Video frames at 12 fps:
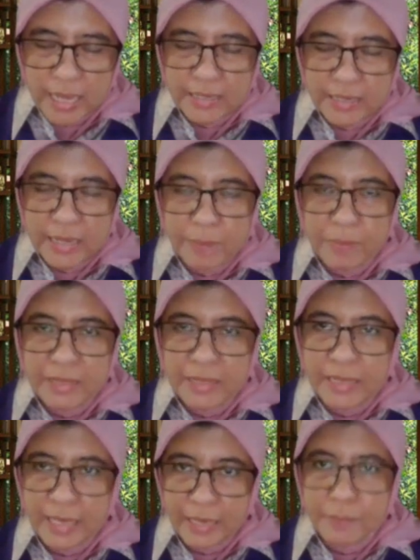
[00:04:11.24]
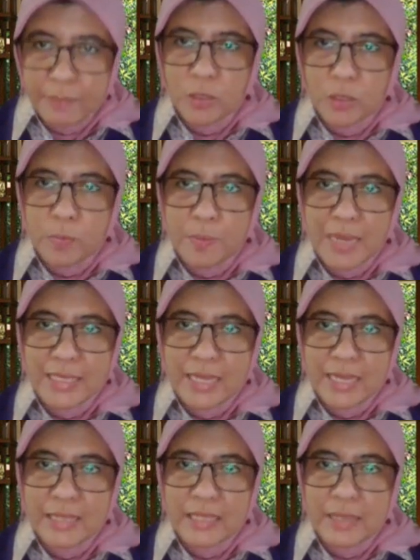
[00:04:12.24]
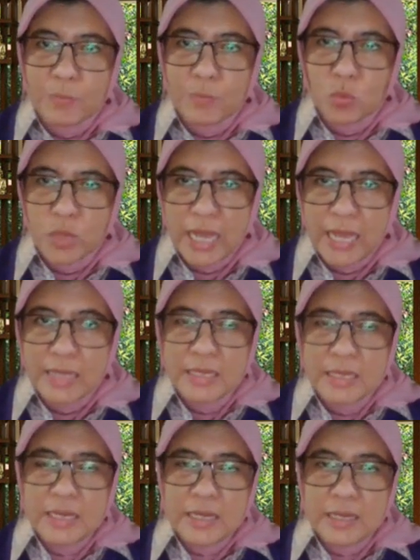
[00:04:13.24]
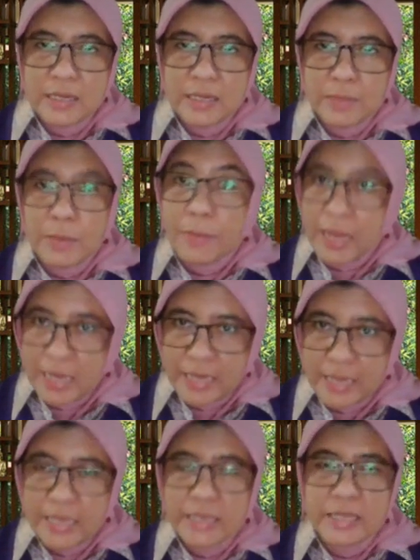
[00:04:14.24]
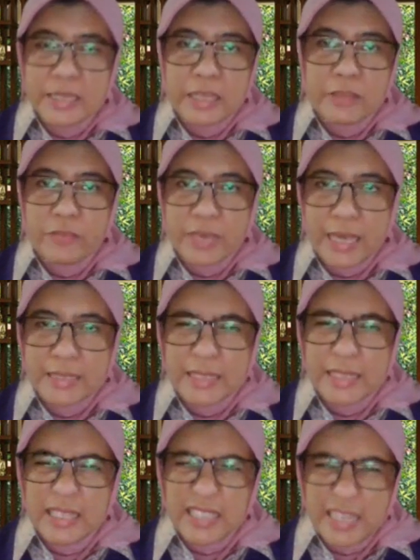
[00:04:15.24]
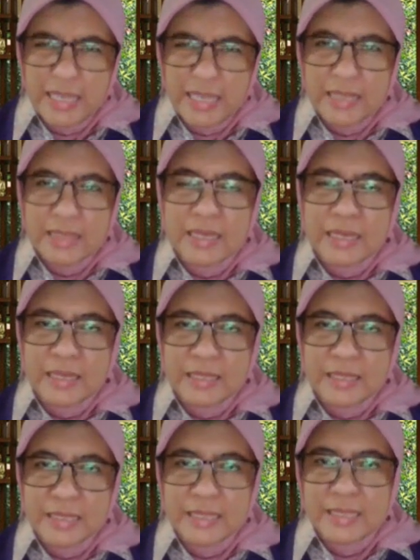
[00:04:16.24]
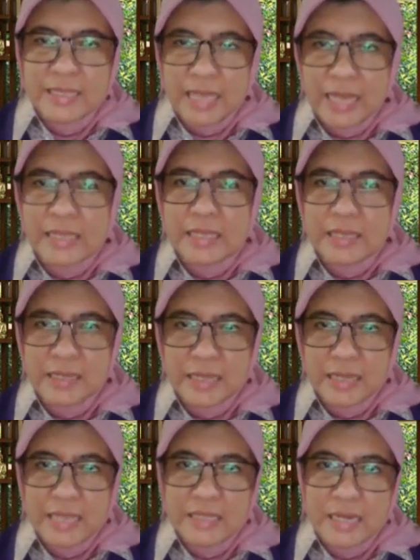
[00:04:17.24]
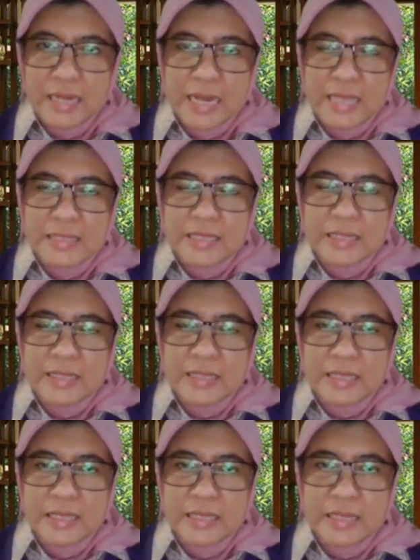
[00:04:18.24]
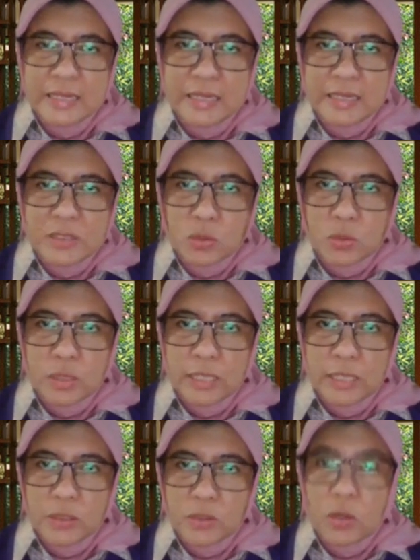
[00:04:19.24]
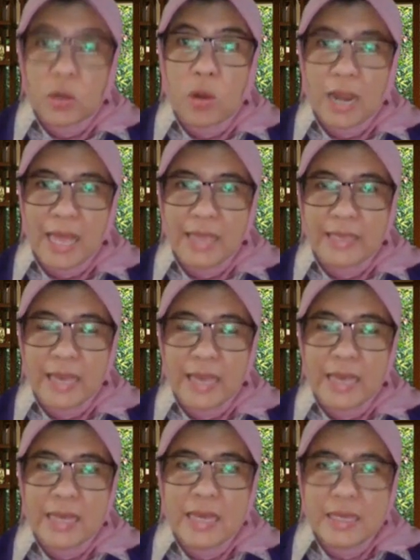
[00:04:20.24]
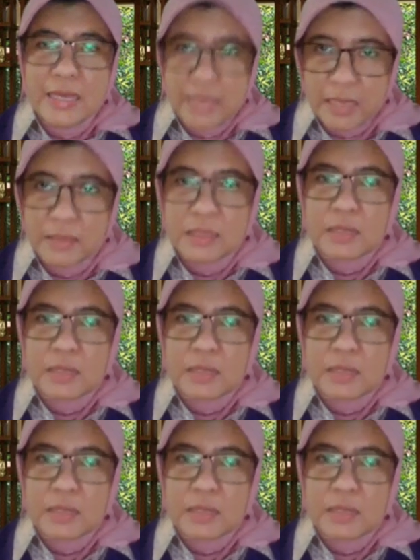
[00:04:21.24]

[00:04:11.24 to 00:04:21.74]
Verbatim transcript: ada ptm atau pembelajaran tatap muka memang ada diidentifikasi sedikit kecil sekali kluster-kluster di school atau sekolah ya hmm. yang